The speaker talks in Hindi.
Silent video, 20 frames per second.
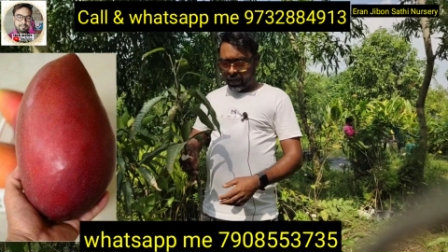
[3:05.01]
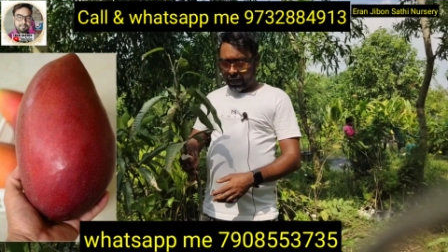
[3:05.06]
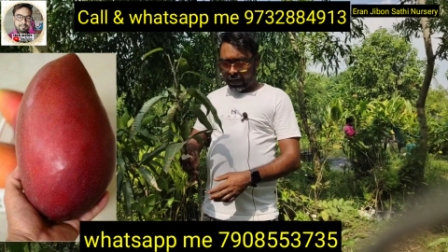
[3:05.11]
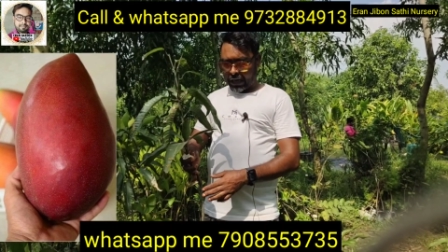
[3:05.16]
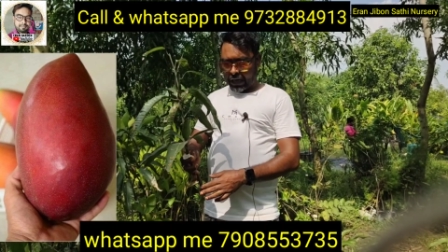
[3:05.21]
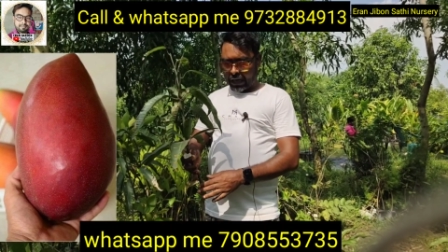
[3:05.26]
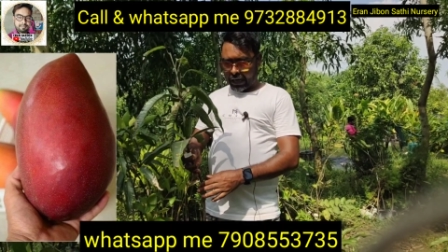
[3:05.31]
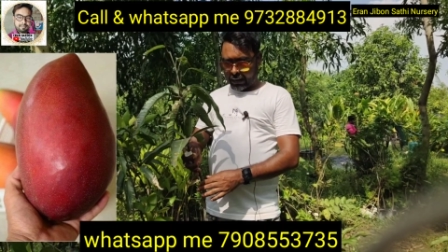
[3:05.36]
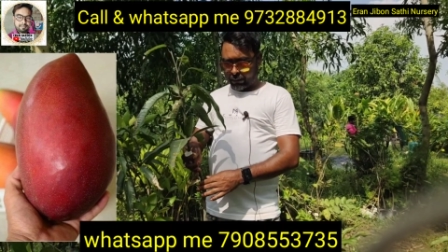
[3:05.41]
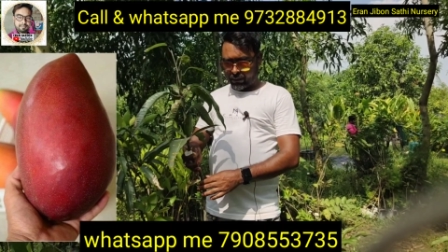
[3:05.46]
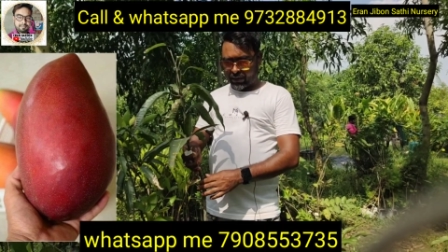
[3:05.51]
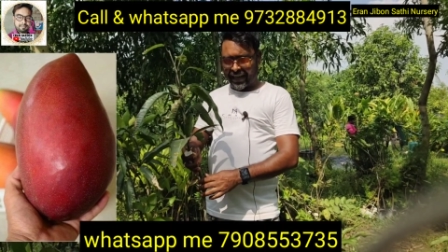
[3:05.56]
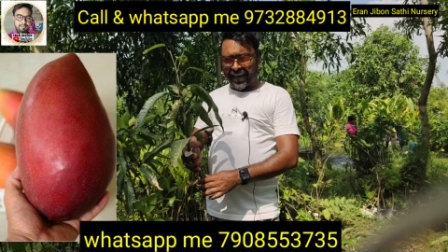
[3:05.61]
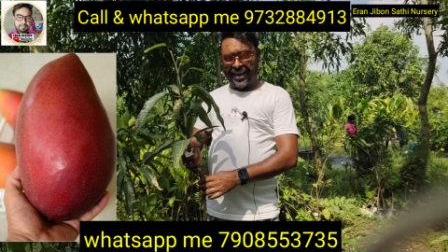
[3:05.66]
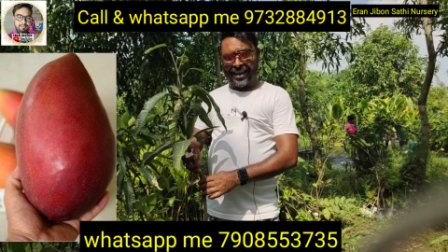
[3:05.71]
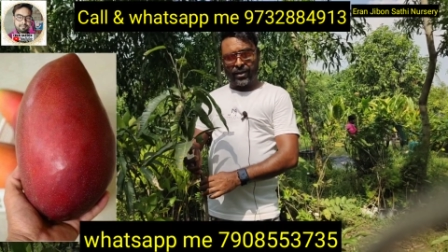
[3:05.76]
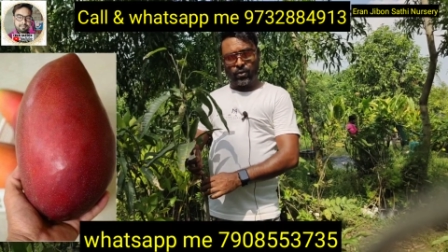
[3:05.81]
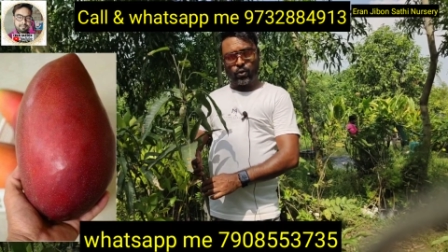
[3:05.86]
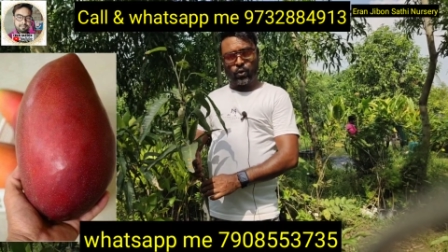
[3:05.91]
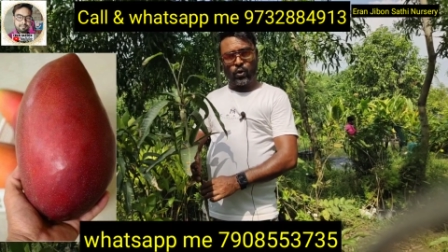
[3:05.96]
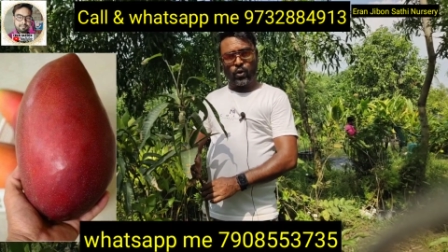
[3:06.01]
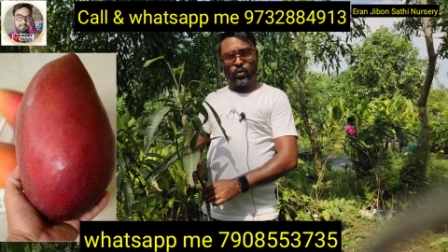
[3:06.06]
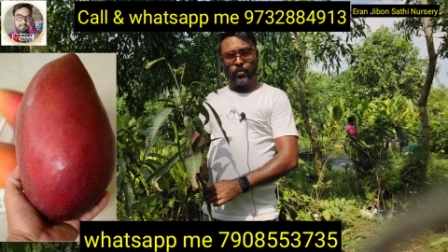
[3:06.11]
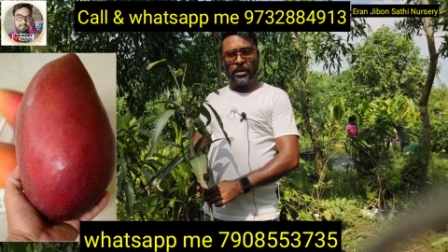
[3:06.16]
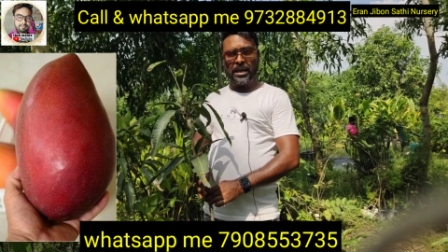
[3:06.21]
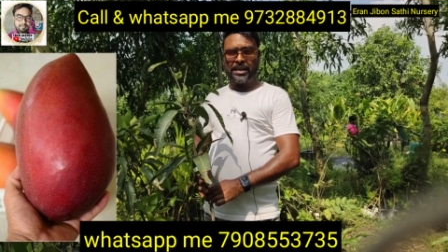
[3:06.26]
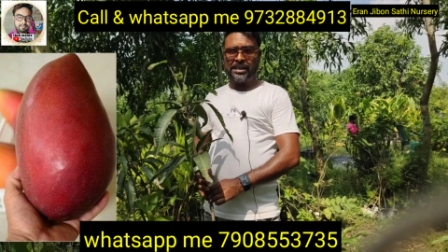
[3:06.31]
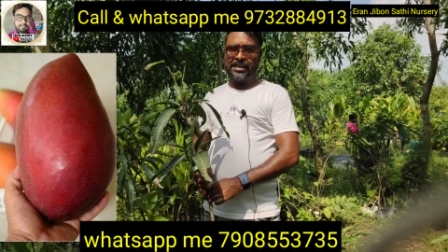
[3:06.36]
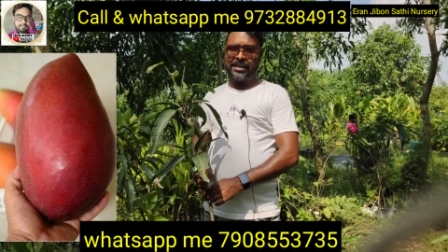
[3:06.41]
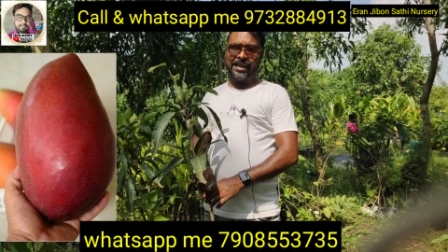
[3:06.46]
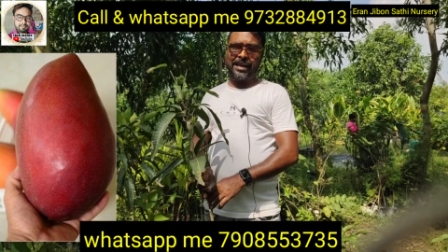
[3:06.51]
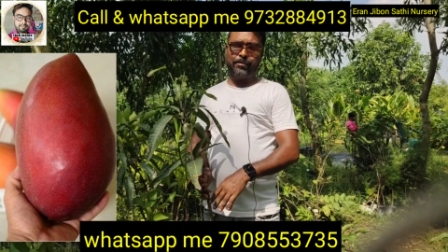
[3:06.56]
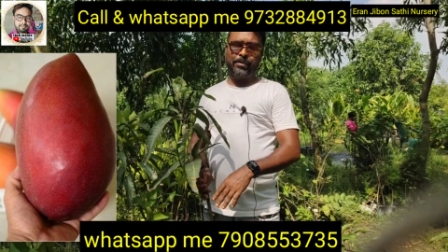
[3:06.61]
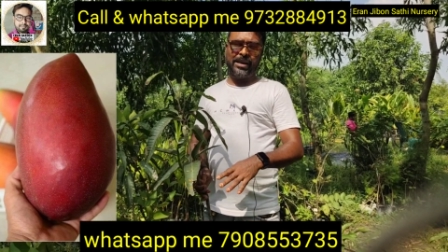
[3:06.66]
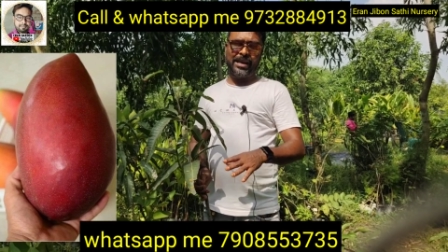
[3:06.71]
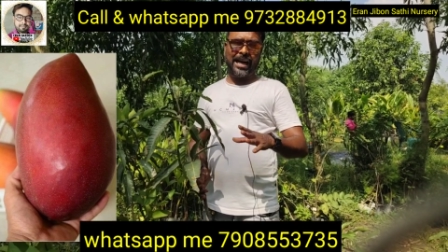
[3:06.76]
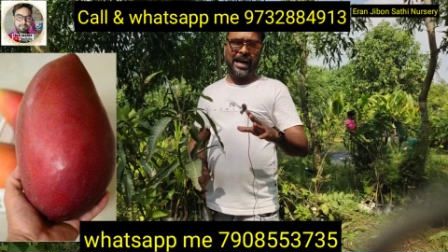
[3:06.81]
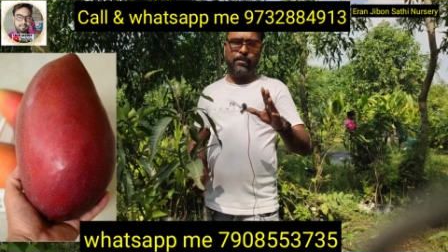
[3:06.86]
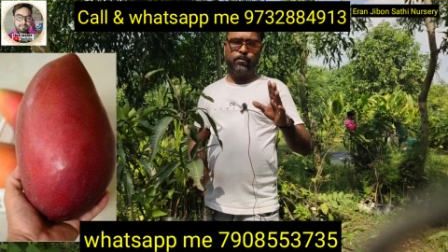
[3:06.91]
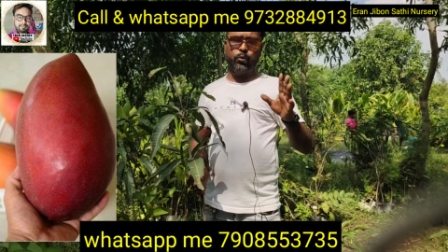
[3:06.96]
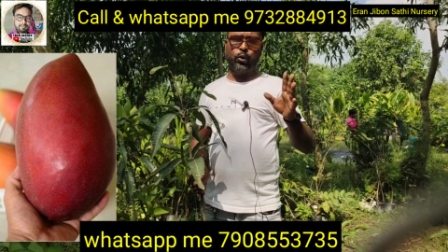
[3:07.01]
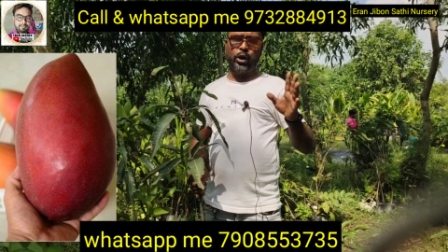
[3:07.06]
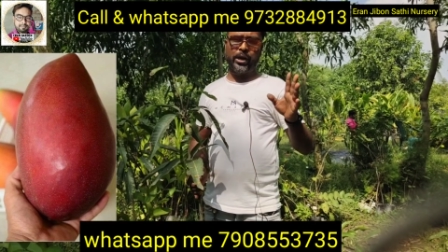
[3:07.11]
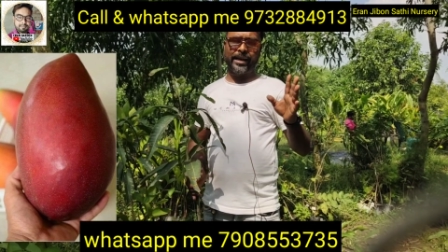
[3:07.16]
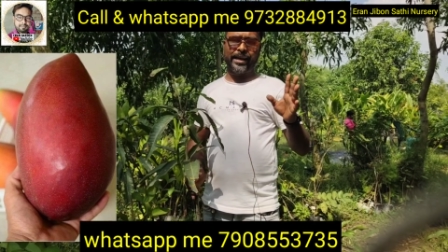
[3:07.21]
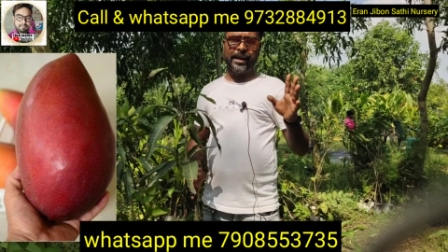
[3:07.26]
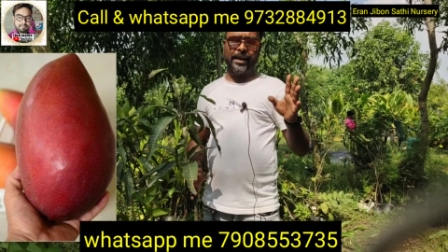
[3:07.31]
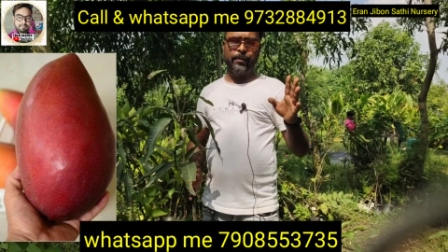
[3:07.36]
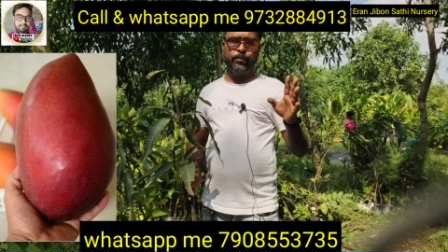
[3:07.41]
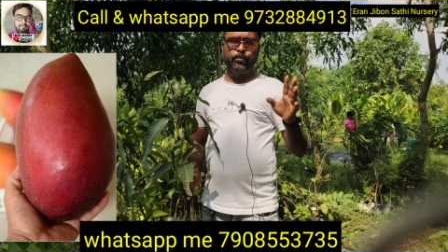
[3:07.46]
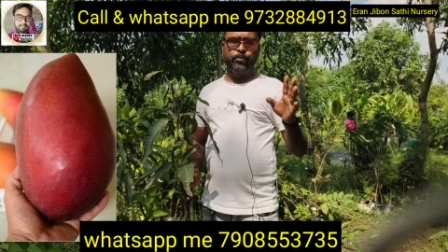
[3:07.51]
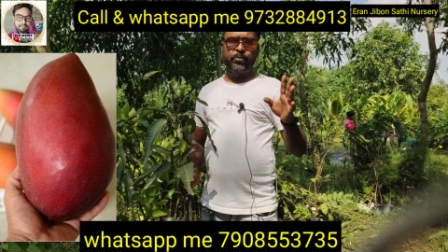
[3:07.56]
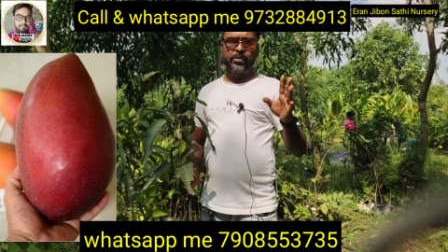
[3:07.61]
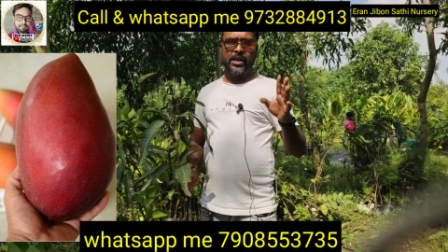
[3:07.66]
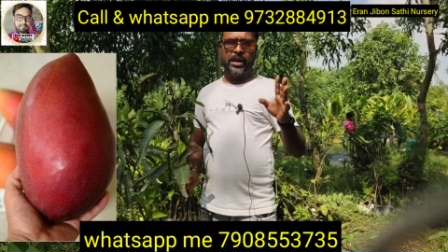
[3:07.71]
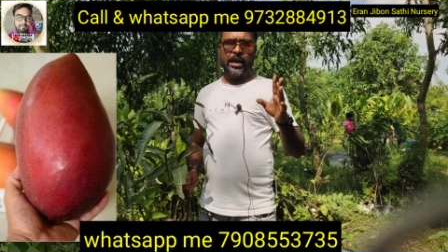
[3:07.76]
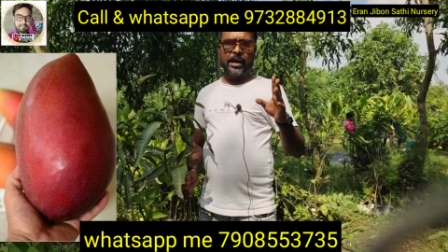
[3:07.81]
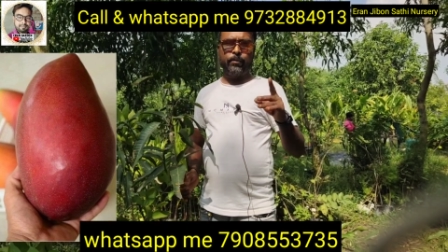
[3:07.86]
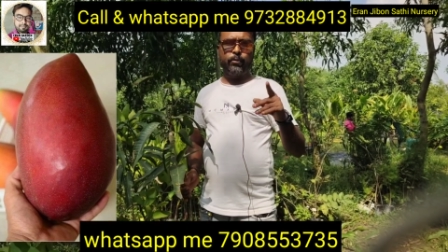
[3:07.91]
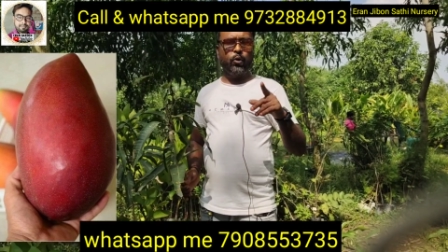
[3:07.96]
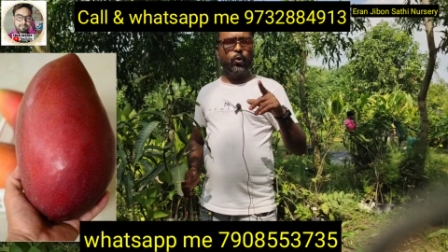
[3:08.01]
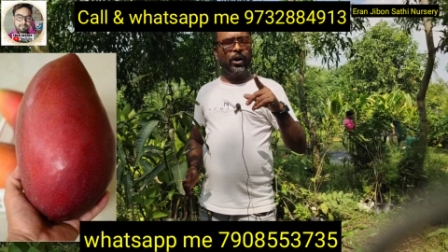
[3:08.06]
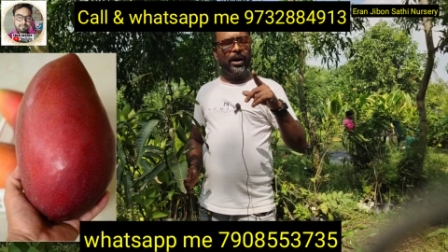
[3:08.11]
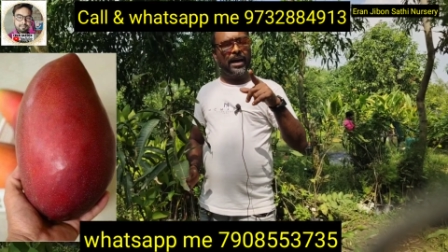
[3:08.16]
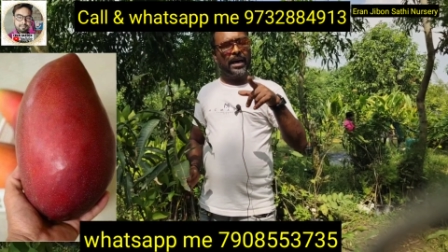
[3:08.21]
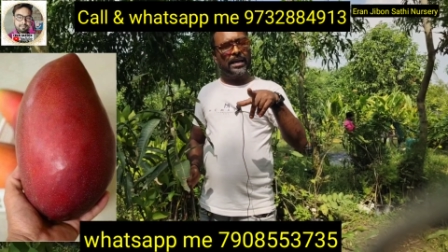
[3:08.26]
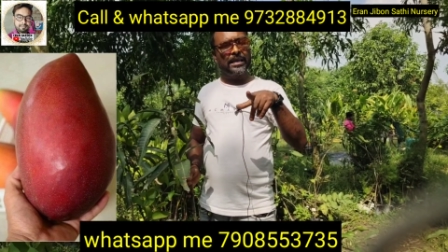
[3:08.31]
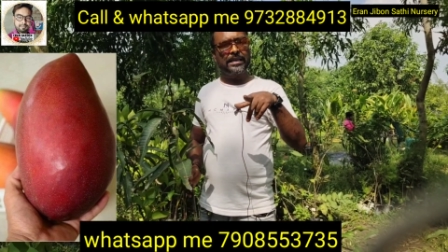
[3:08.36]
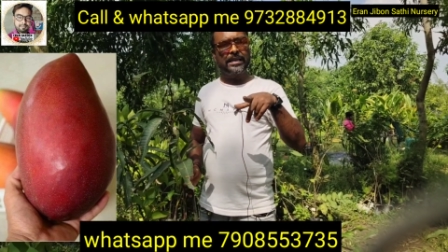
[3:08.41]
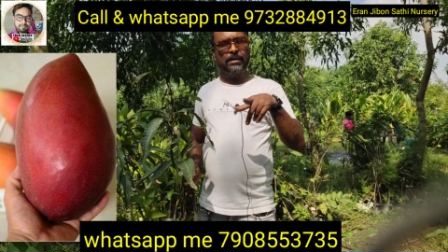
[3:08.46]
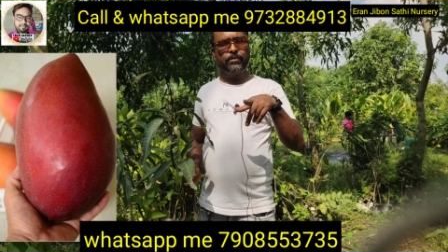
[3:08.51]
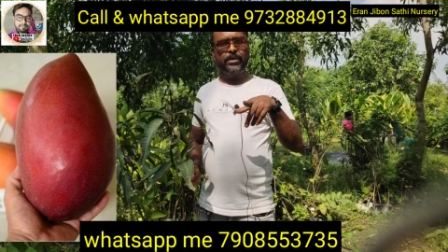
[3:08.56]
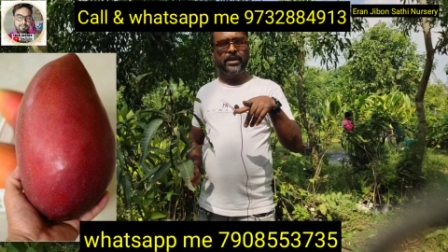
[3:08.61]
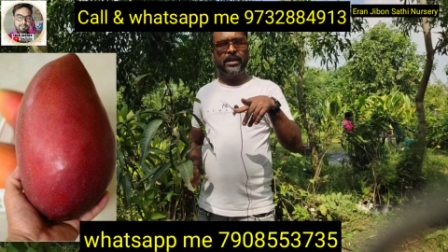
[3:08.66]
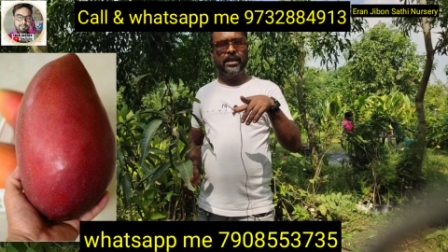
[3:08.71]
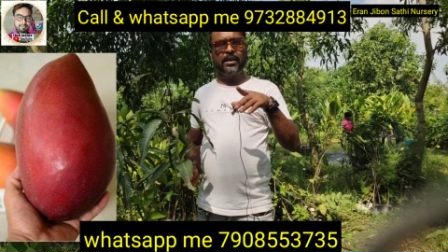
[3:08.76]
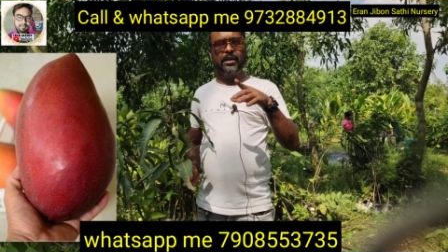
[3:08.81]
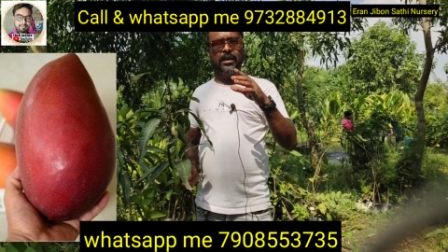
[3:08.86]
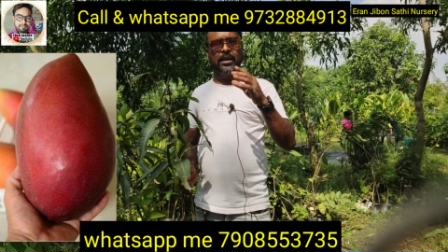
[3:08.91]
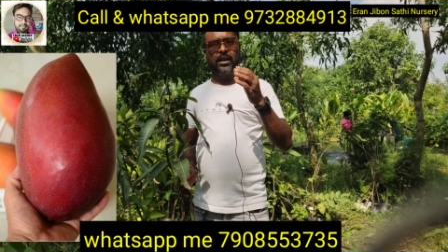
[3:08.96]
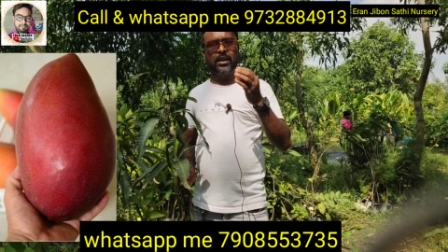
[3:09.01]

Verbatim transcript: आप चाहे तो मैं जितना भी नाम बोलेंगे आप ऑनलाइन से भी